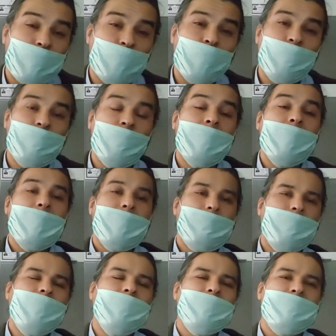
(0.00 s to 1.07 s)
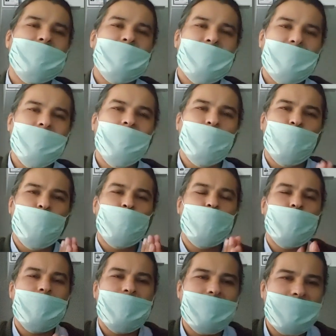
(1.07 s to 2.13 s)
Çünkü bakın sağlık
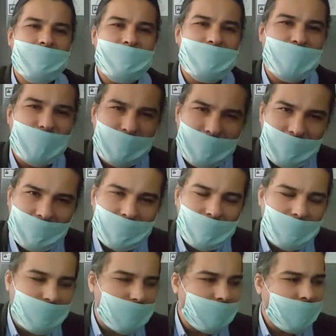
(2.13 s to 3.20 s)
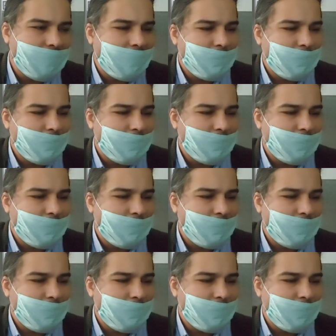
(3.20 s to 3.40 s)
konusunda herkesin canı yanacağı için